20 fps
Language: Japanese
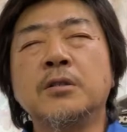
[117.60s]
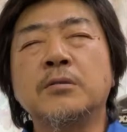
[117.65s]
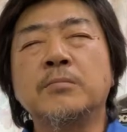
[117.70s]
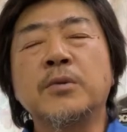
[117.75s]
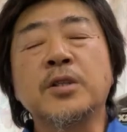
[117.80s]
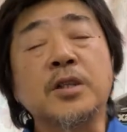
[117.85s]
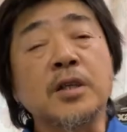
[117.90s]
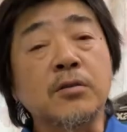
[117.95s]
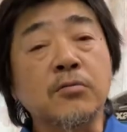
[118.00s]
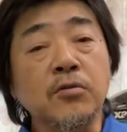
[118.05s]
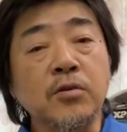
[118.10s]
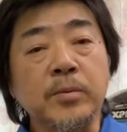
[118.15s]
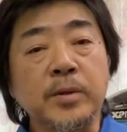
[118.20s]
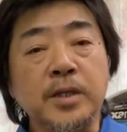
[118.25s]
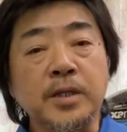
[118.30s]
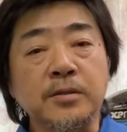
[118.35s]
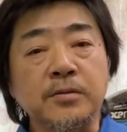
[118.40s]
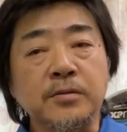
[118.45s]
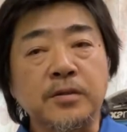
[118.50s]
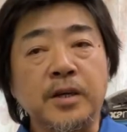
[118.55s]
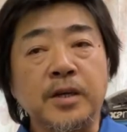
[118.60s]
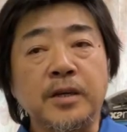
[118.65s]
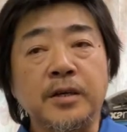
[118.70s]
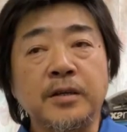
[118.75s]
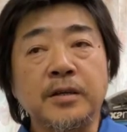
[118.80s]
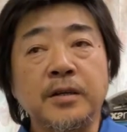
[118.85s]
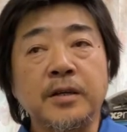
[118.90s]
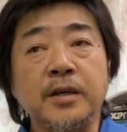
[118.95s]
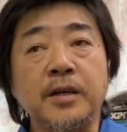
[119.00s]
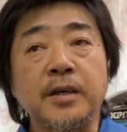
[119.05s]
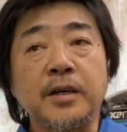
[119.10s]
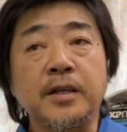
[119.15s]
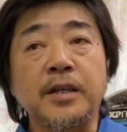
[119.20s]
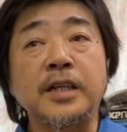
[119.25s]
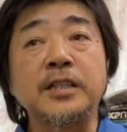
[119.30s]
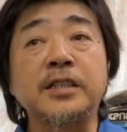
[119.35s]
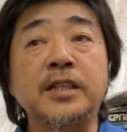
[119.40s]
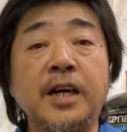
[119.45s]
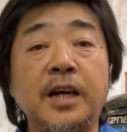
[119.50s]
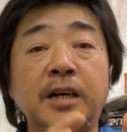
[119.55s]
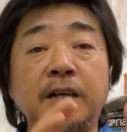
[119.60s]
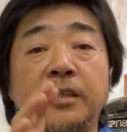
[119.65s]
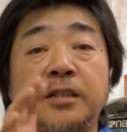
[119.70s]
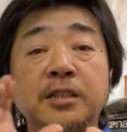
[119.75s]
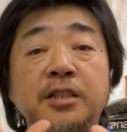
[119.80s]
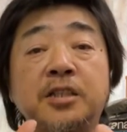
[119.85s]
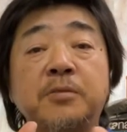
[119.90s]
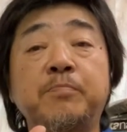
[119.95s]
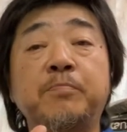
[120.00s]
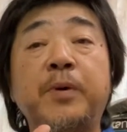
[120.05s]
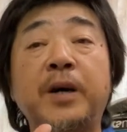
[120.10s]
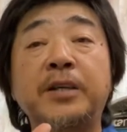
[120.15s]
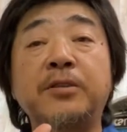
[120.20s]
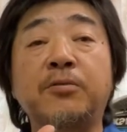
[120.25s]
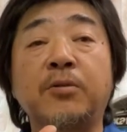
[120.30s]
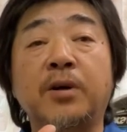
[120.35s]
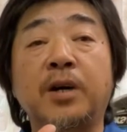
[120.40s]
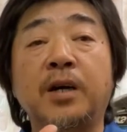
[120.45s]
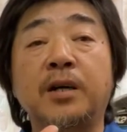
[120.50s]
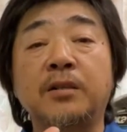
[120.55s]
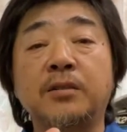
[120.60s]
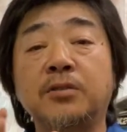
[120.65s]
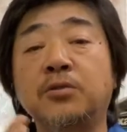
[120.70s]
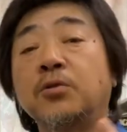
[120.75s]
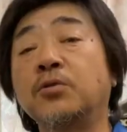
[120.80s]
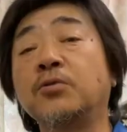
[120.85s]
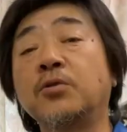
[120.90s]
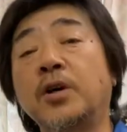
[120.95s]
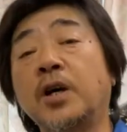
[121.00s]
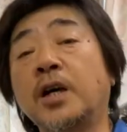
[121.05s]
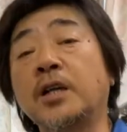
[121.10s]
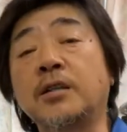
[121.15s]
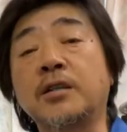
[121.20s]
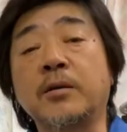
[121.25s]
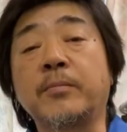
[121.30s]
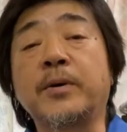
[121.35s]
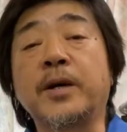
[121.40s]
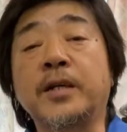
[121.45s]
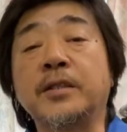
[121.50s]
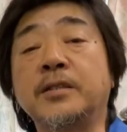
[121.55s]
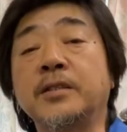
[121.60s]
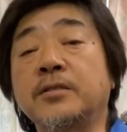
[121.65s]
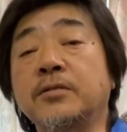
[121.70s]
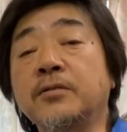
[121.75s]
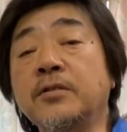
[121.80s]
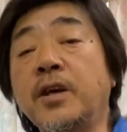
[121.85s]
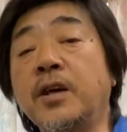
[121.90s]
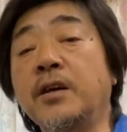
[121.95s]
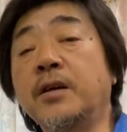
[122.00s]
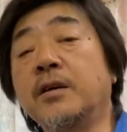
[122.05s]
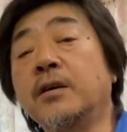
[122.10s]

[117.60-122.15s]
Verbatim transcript: まあ、例えばですねえー、何か失敗とかそういうのがあった場合ですね、